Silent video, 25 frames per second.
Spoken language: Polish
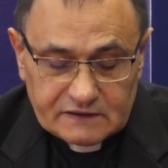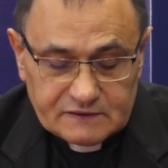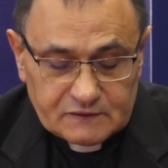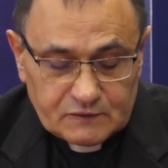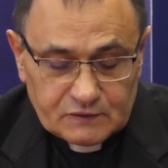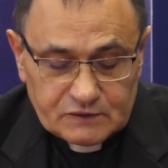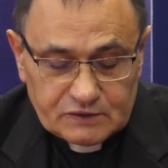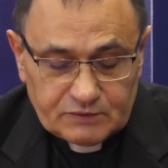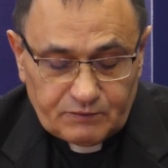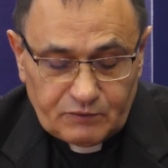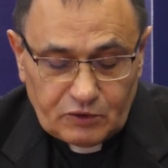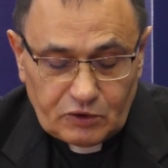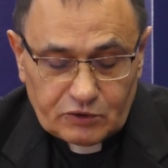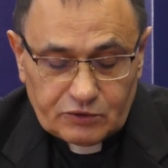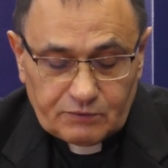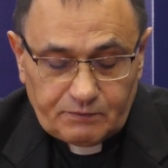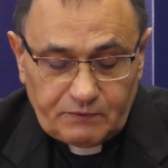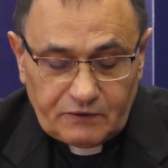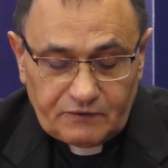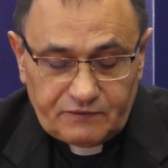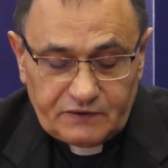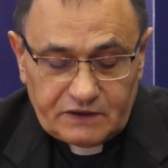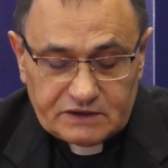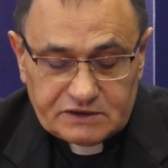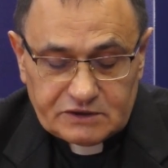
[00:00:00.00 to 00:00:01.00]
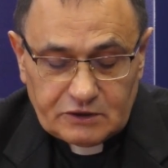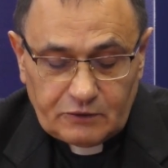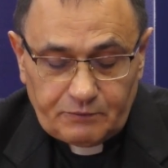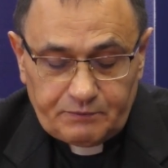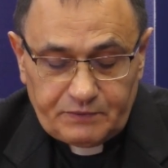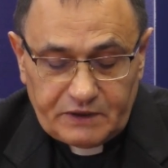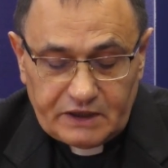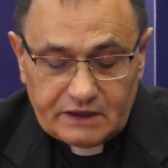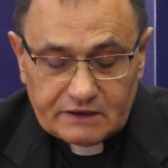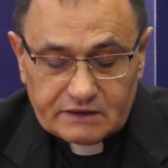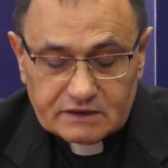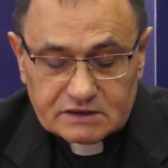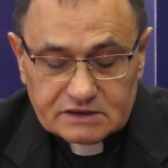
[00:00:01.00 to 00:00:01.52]
Jezus mu odpowiedział:
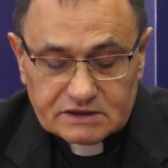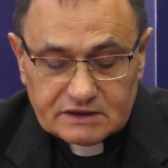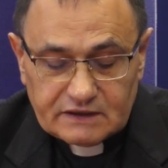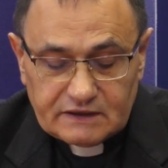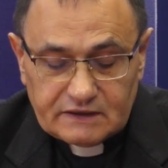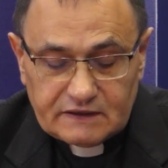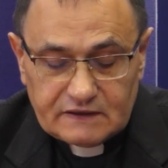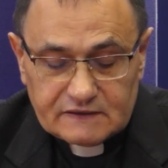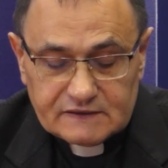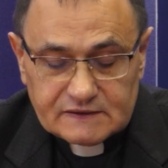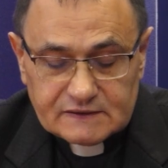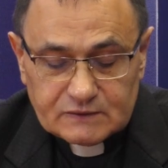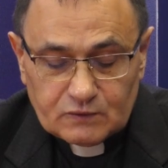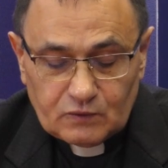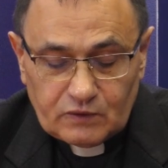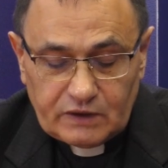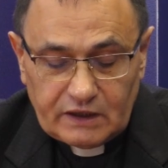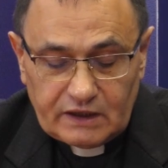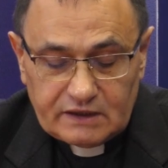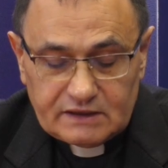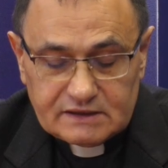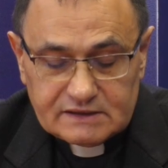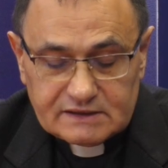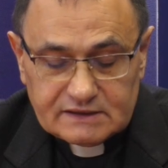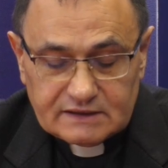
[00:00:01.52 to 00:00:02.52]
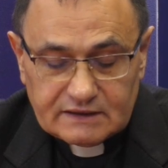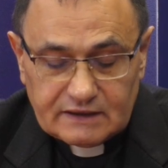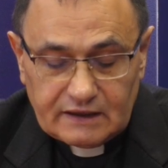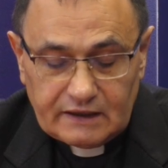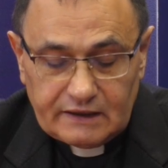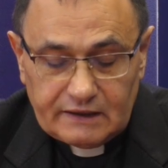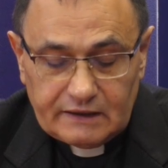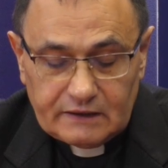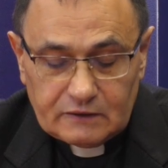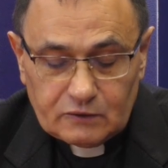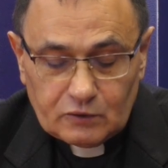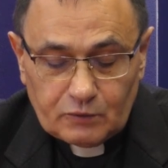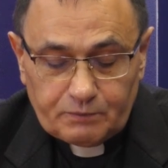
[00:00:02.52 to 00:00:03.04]
Pierwsze jest, słuchaj
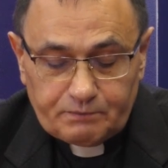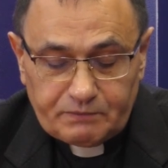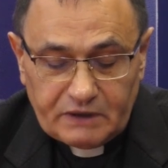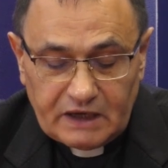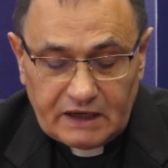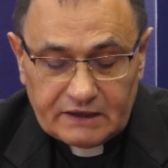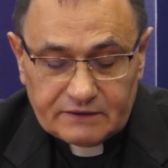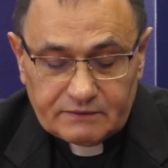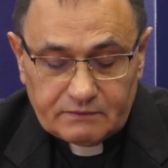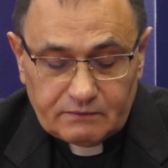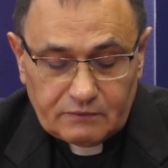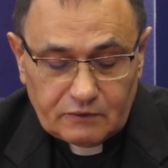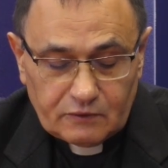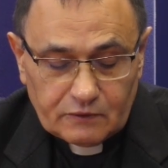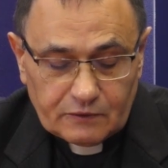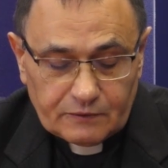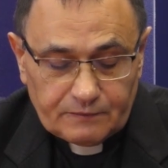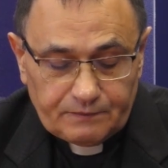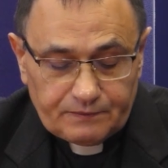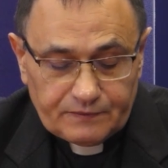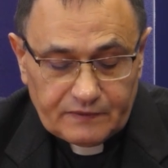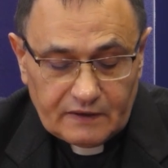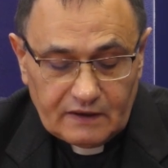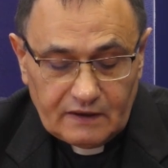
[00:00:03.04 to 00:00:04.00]
Izraelu, Pan Bóg